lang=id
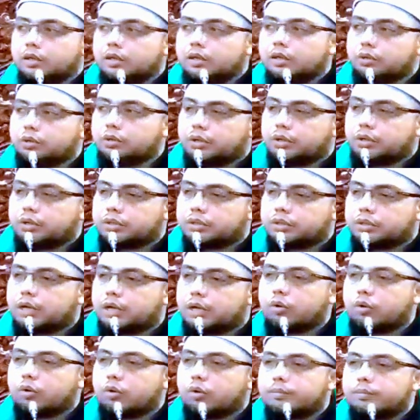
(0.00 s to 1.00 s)

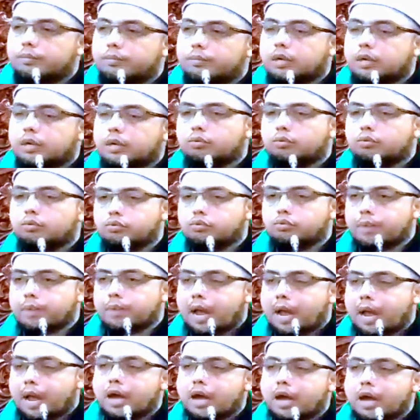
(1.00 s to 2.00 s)
yuhsyarul mar'u
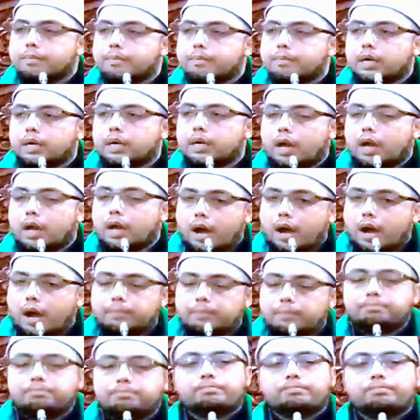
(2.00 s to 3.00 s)
ma'aman
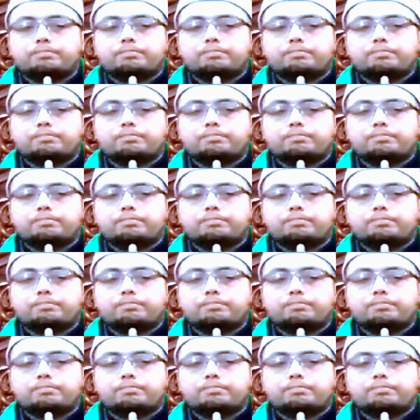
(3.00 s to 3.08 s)
ahab.